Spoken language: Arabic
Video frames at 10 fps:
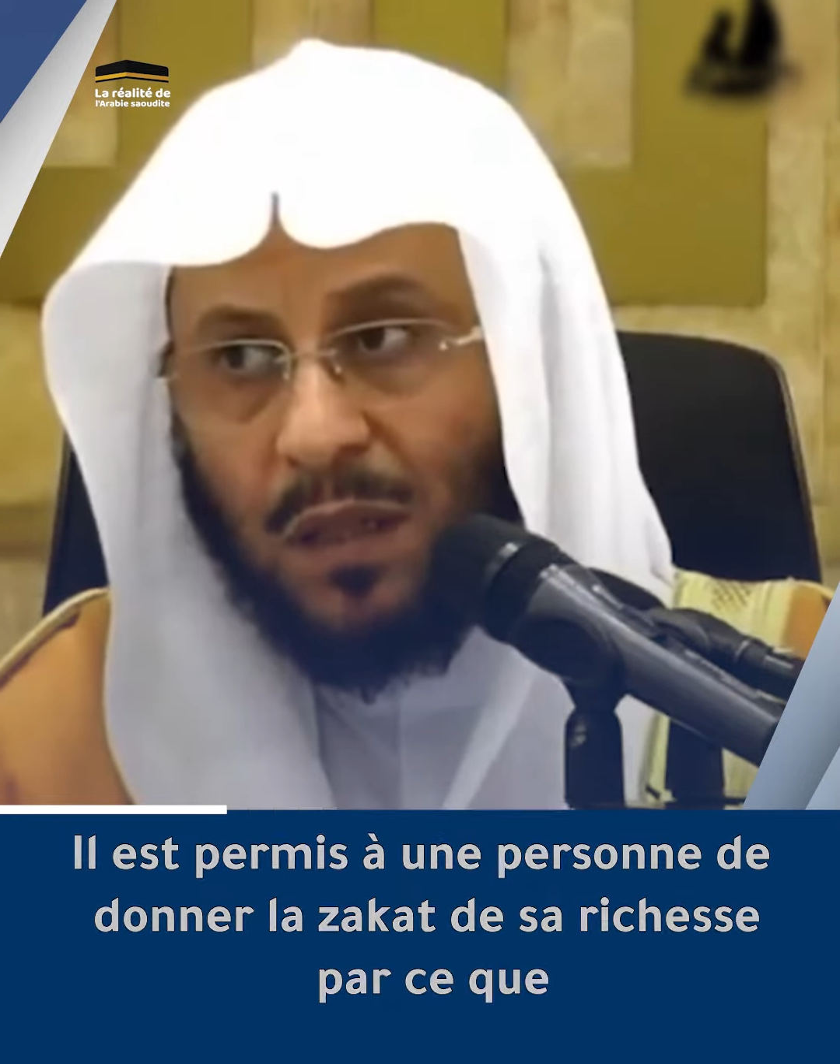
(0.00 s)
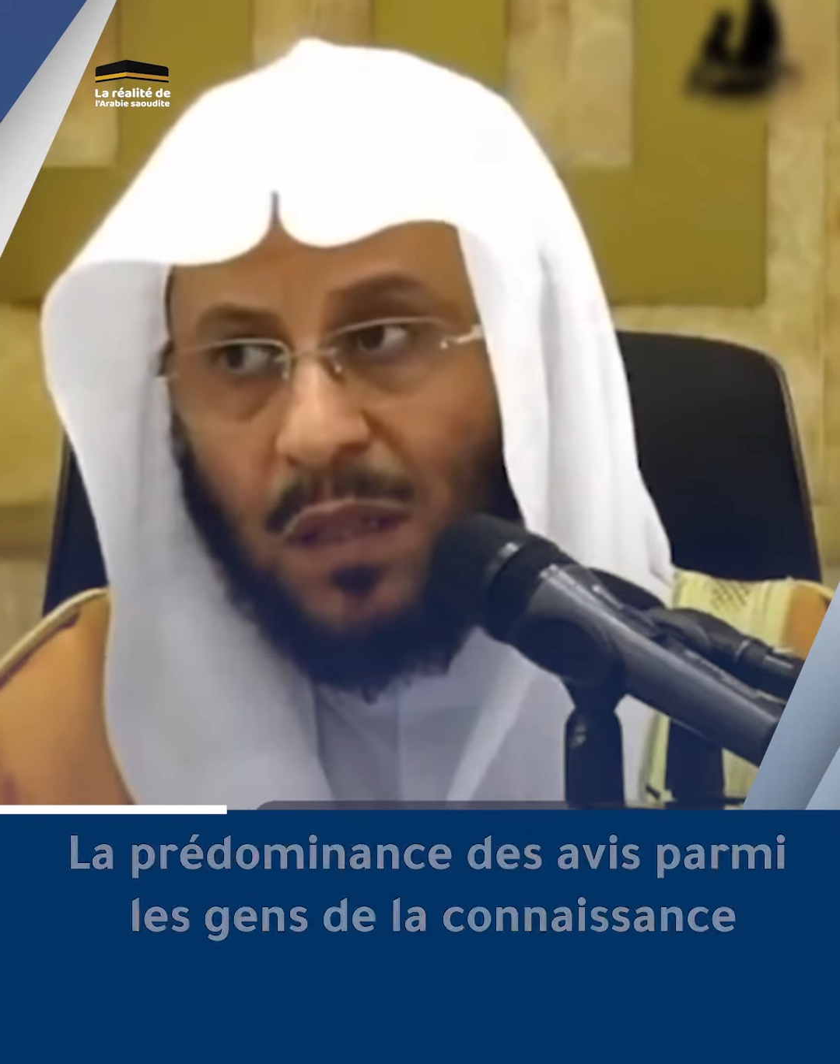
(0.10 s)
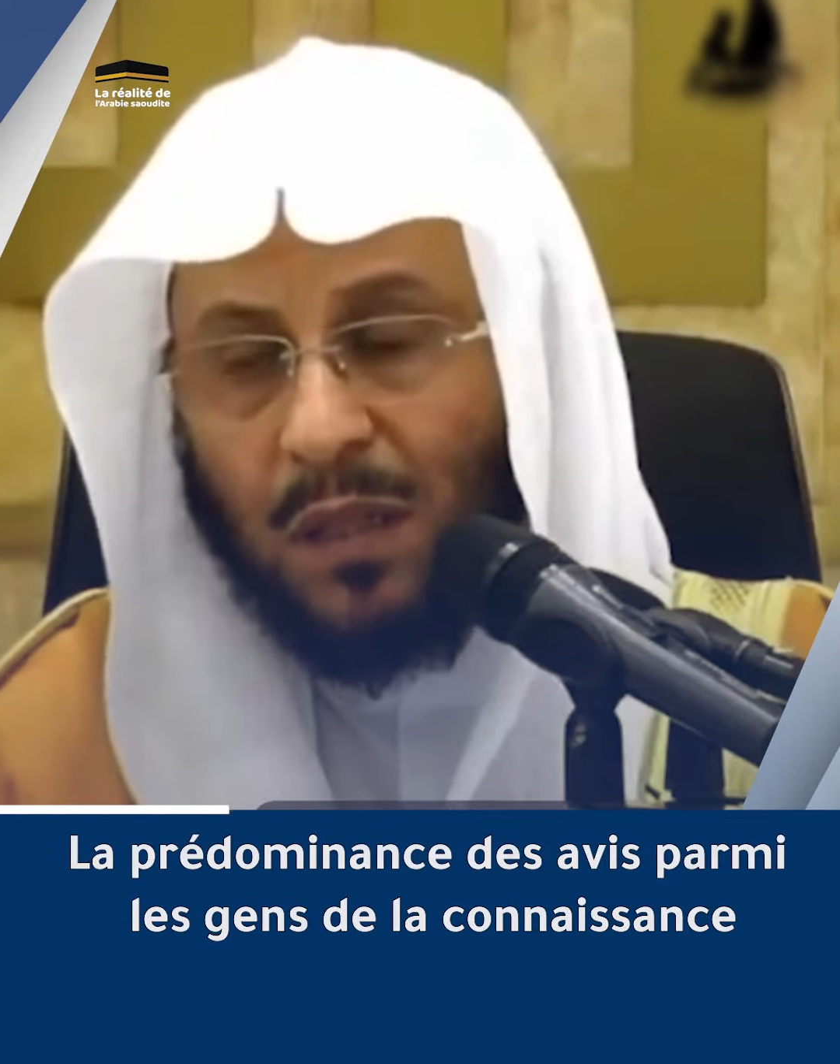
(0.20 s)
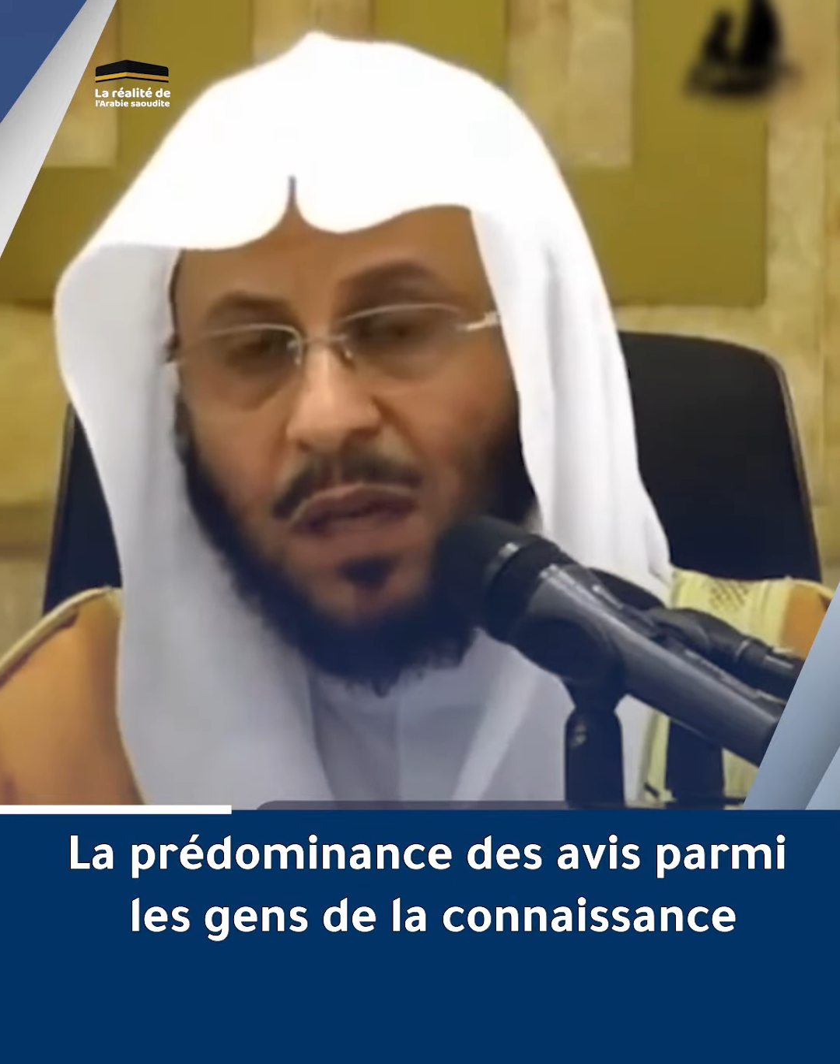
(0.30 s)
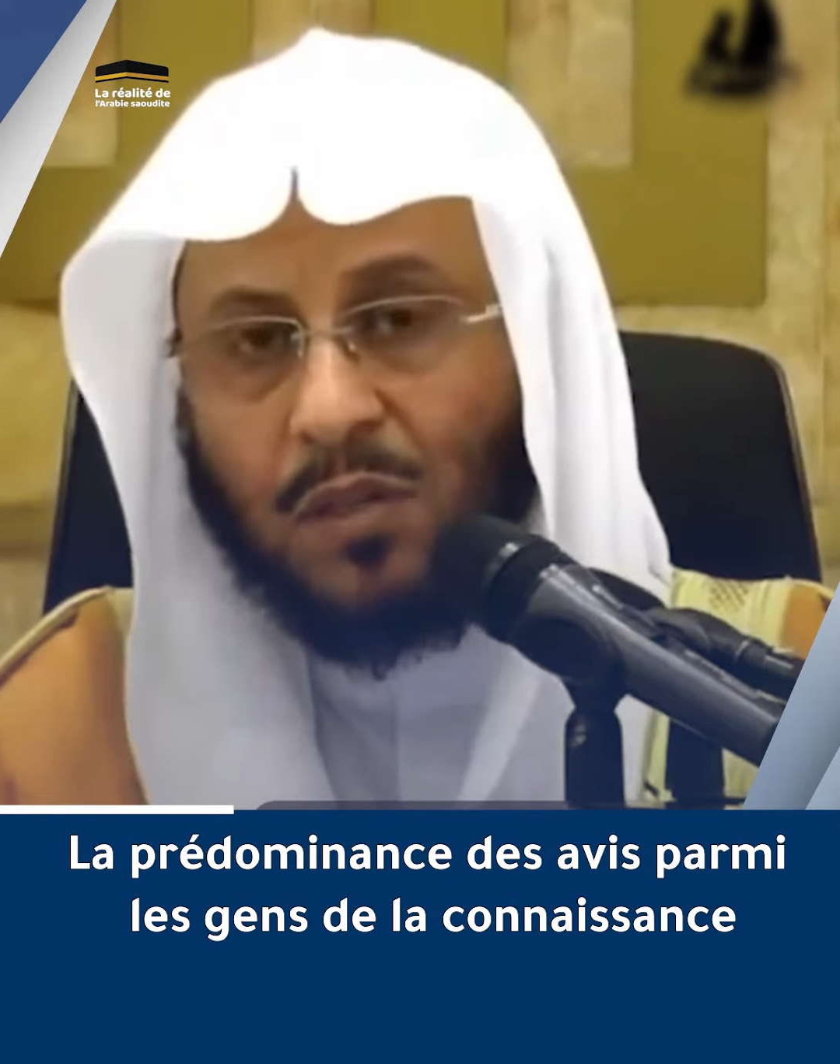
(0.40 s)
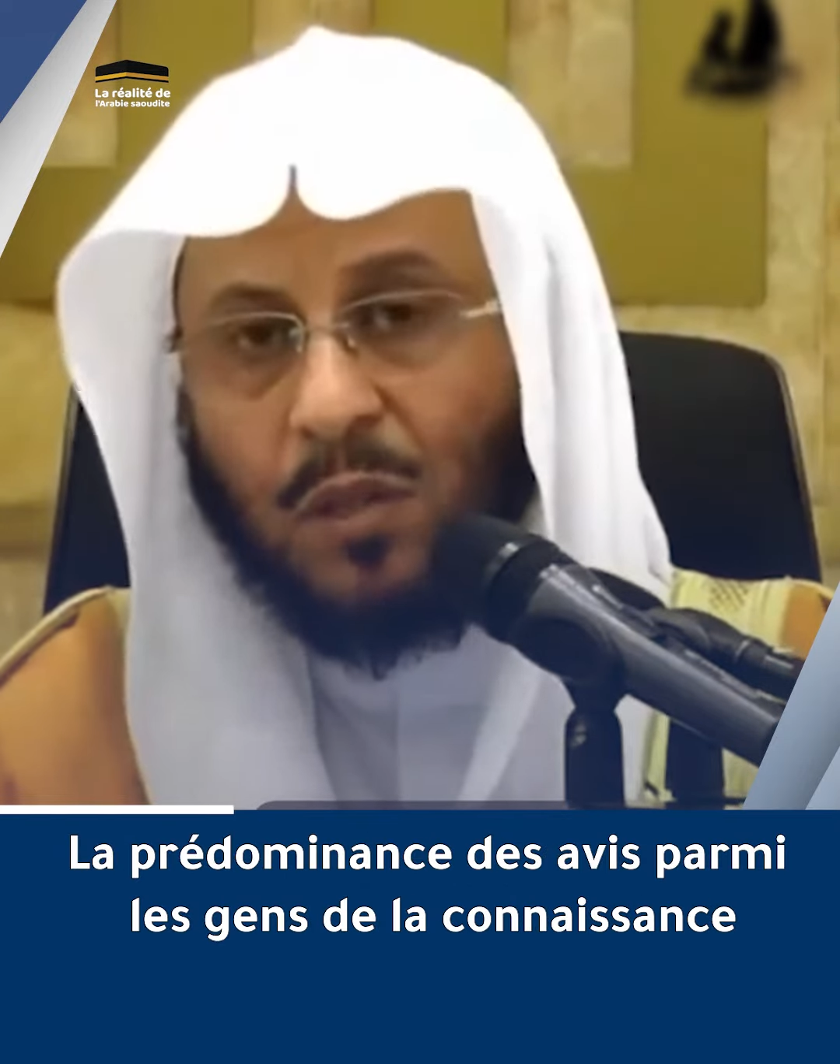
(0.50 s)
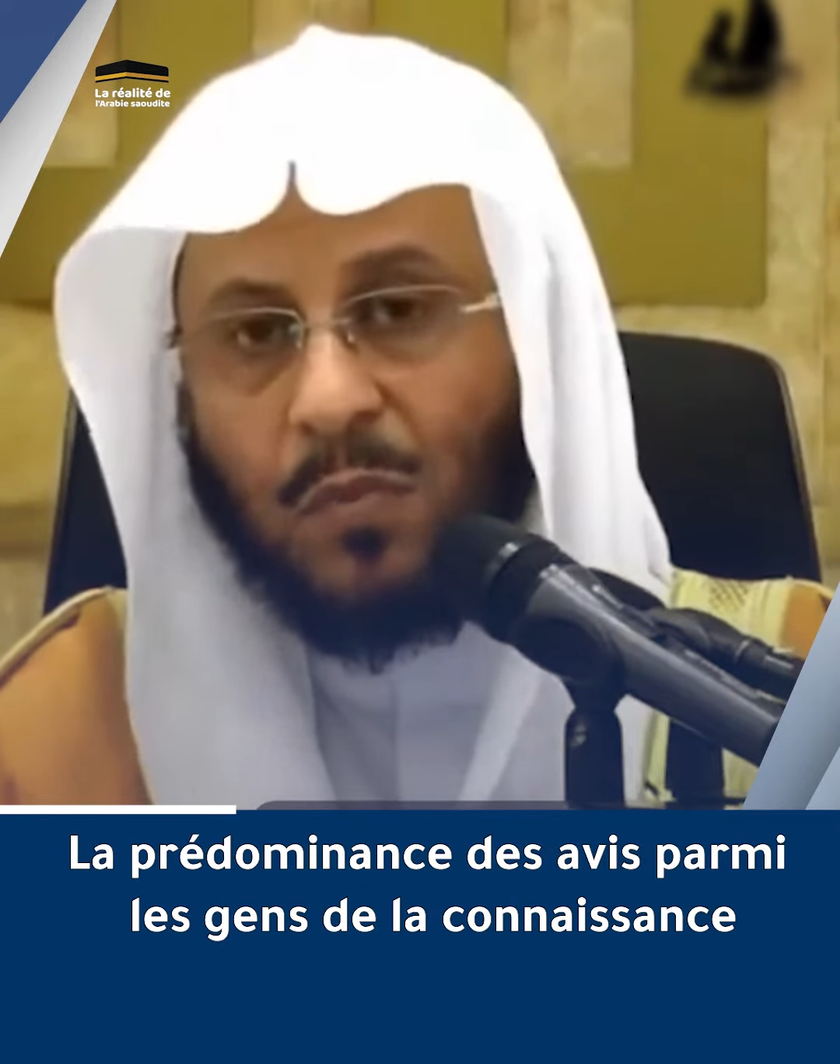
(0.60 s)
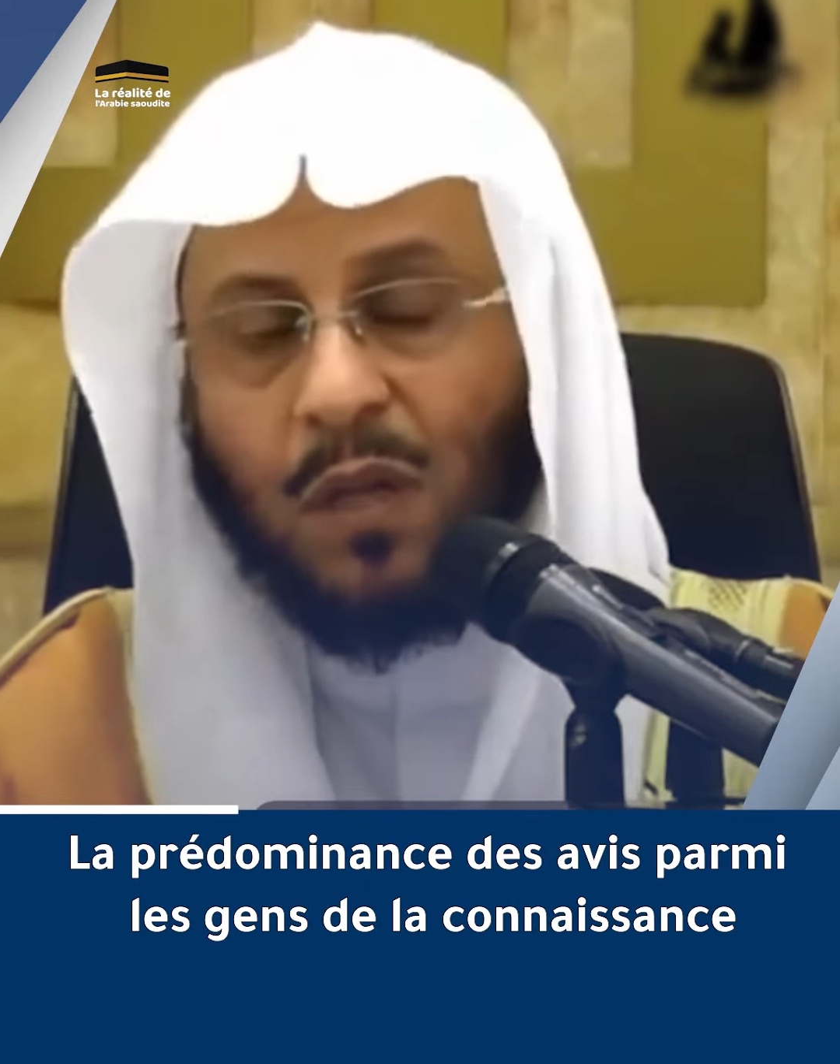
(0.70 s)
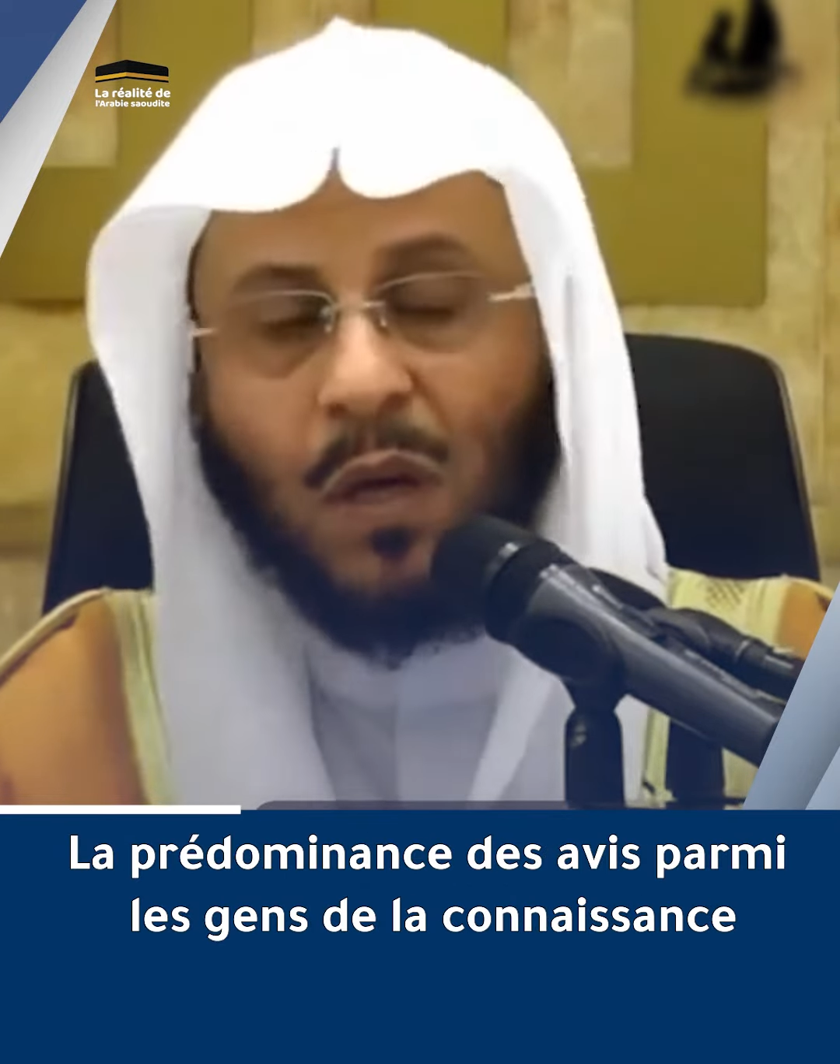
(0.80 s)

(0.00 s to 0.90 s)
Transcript: الراجح من